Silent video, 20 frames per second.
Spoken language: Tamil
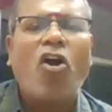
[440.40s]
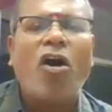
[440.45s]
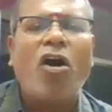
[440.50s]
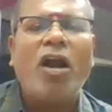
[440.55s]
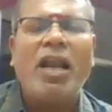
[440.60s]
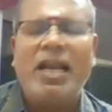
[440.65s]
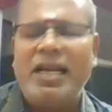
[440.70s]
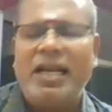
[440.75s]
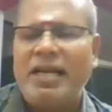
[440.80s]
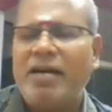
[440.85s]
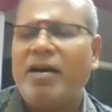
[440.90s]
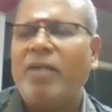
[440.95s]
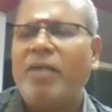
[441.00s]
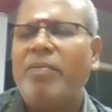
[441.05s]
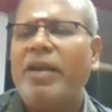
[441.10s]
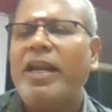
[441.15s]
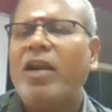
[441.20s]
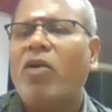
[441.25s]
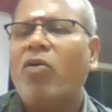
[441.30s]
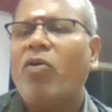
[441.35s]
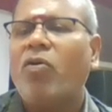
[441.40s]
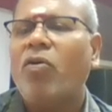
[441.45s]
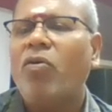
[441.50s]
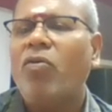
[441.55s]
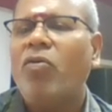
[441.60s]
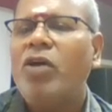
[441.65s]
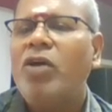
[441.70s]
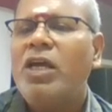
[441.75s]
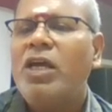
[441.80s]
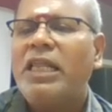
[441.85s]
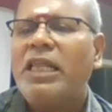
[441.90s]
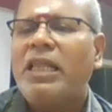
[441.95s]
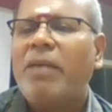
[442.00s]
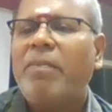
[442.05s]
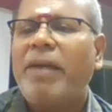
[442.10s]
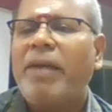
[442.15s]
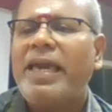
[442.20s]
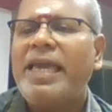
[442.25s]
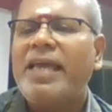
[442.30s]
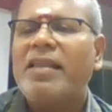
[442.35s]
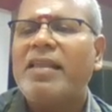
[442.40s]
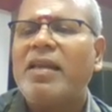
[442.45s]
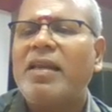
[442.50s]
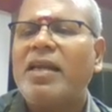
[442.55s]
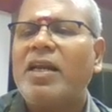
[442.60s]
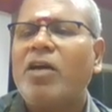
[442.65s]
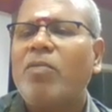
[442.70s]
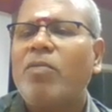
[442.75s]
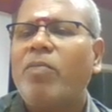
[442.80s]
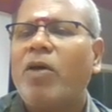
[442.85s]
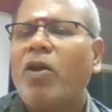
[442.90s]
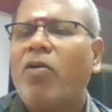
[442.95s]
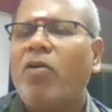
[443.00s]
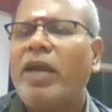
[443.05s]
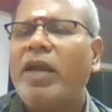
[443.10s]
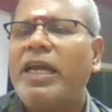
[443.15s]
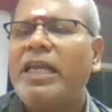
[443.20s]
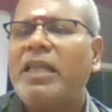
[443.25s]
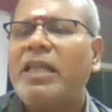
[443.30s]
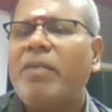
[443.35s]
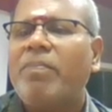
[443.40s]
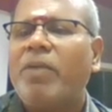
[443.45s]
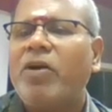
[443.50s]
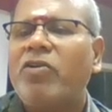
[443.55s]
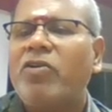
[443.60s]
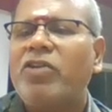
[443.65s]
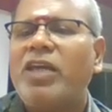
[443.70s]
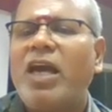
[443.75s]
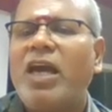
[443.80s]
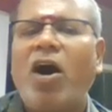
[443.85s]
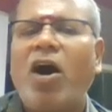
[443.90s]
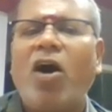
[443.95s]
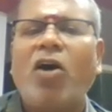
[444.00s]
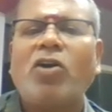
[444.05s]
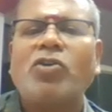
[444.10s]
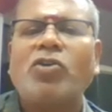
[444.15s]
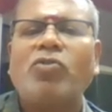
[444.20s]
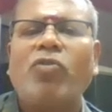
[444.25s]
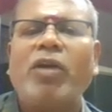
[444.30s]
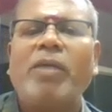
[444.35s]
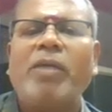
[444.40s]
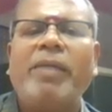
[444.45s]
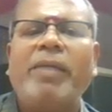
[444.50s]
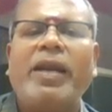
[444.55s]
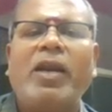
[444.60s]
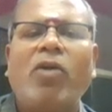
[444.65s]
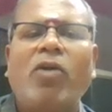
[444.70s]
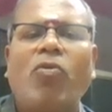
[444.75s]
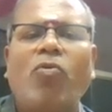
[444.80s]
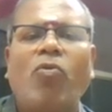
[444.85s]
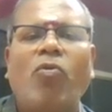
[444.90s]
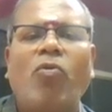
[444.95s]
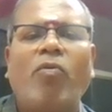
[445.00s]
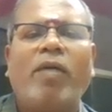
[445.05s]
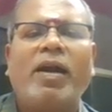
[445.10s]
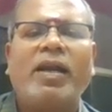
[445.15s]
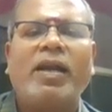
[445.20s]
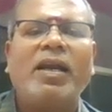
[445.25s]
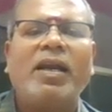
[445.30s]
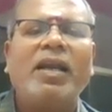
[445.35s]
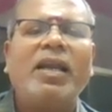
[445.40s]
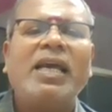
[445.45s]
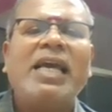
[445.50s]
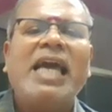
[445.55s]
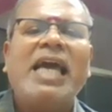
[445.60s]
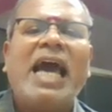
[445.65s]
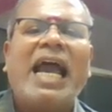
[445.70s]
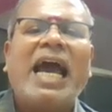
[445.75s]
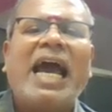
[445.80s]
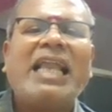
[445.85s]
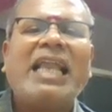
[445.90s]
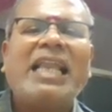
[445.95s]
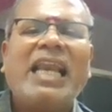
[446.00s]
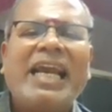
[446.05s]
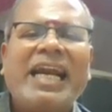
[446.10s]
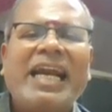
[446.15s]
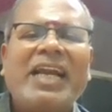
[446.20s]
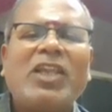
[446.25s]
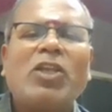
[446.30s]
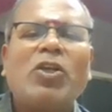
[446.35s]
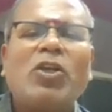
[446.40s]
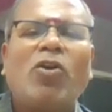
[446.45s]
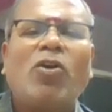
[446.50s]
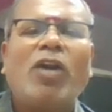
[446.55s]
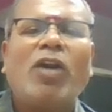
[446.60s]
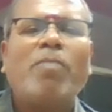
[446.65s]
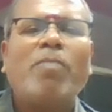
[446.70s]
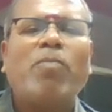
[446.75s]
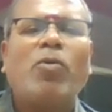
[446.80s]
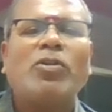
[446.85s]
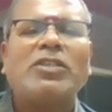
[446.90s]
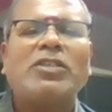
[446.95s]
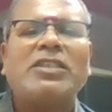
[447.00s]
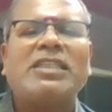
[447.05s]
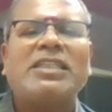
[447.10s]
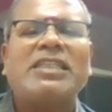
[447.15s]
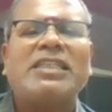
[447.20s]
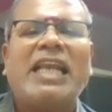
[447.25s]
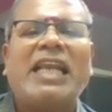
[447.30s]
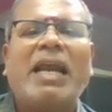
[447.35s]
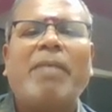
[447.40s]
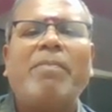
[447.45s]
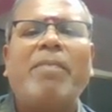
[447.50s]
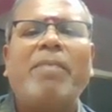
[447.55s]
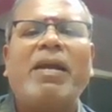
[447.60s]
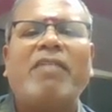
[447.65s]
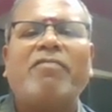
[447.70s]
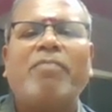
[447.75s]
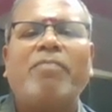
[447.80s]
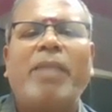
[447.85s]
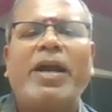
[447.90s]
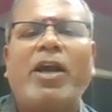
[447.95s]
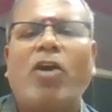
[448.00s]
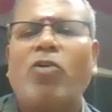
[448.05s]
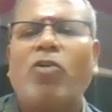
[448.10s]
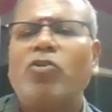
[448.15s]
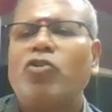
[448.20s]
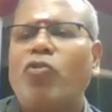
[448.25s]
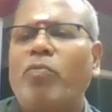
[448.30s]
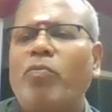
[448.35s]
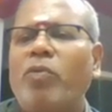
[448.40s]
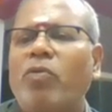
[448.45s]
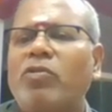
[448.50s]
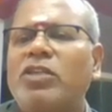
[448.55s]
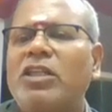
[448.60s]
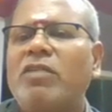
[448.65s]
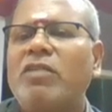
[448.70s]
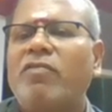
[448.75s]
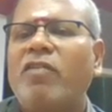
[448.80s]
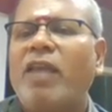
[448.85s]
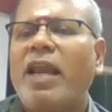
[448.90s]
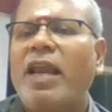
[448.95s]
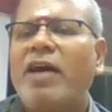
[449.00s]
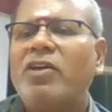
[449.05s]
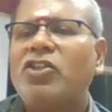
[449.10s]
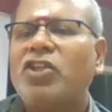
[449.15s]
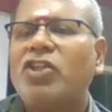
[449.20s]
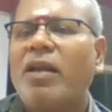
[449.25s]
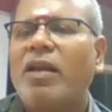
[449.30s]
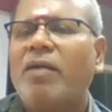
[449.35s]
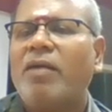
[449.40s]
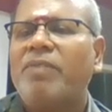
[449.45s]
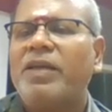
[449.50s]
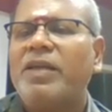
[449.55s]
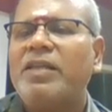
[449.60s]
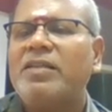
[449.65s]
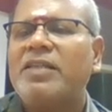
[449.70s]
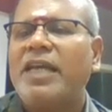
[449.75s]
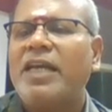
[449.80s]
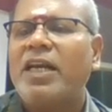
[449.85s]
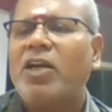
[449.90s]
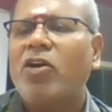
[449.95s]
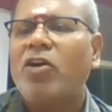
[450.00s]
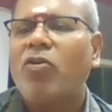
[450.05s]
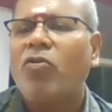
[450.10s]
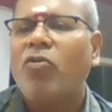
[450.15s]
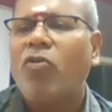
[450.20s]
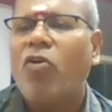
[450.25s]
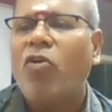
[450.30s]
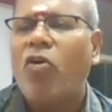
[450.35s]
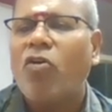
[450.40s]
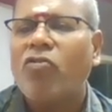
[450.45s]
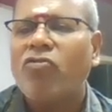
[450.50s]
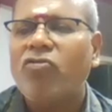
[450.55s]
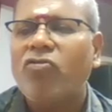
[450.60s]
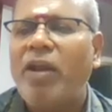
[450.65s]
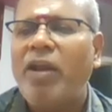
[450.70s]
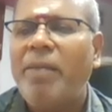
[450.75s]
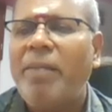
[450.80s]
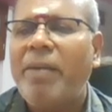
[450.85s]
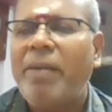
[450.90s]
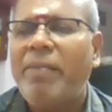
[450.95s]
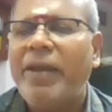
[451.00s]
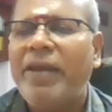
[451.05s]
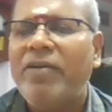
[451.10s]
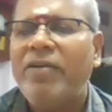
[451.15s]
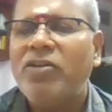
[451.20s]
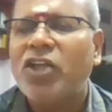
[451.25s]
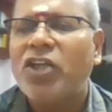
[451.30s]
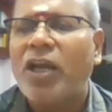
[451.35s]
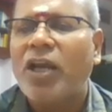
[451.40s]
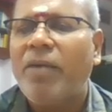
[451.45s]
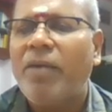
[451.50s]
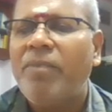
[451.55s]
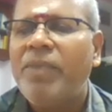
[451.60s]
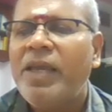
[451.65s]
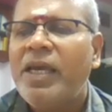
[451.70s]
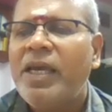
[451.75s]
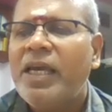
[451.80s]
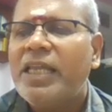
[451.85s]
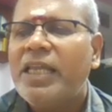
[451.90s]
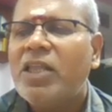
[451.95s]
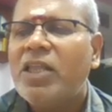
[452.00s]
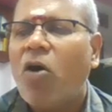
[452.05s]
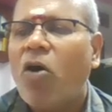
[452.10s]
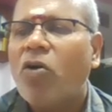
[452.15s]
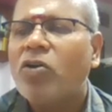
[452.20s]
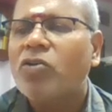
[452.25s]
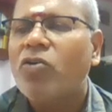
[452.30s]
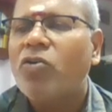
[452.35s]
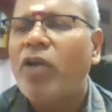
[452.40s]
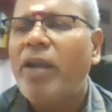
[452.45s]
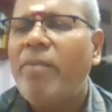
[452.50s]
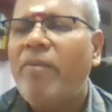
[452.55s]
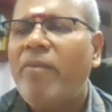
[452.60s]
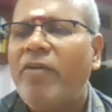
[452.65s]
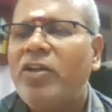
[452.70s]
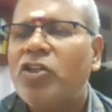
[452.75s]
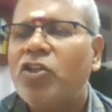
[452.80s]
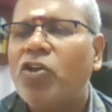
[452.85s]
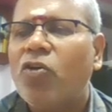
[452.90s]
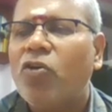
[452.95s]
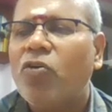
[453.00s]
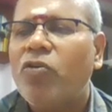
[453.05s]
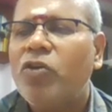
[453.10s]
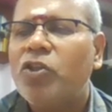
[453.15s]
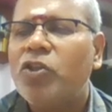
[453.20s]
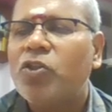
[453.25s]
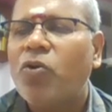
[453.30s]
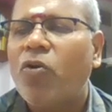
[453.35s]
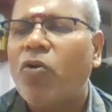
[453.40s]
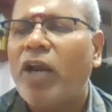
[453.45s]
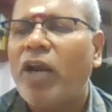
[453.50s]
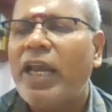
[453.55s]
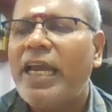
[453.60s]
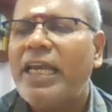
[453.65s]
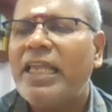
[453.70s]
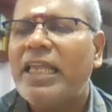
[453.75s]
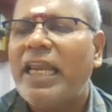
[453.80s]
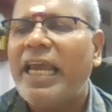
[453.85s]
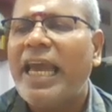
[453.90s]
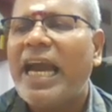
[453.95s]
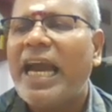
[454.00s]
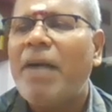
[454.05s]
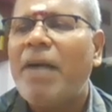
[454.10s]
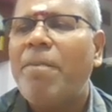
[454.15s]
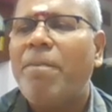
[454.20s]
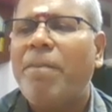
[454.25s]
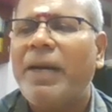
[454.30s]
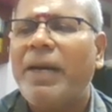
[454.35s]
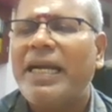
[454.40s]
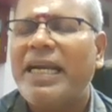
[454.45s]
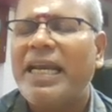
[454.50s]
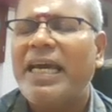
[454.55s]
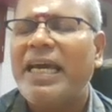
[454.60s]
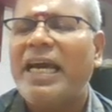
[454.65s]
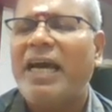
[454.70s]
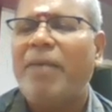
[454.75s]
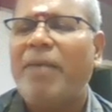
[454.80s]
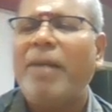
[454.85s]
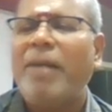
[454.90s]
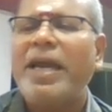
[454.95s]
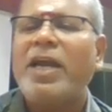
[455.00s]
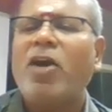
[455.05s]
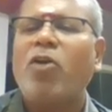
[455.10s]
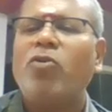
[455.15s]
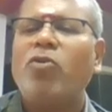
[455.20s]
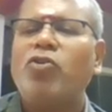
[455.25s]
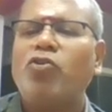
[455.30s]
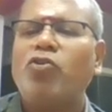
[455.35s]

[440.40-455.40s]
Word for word: கால்டு அப்படின்னு இருக்கணும் இந்த மையத்தில் இருக்க பாருங்களே இந்த பகுதியை ஆக்சோனிம் என்று கூறுவார்கள் அதில் எடுத்துட்டோம்னா பொசஸ் த நம்பர் ஆஃப் மைக்ரோ டியூபியூல்ஸ் இது ஃபுல்லாக வச்சுக்கலாம் இது சென்ட்ரல் கோர் ஆக்சோனிம் அப்படின்னு வச்சுக்கலாம் இந்த ஆக்சோனிம் வச்சுட்டோன்னு வச்சுக்கோங்களேன் இதில் ஏகப்பட்ட மைக்ரோ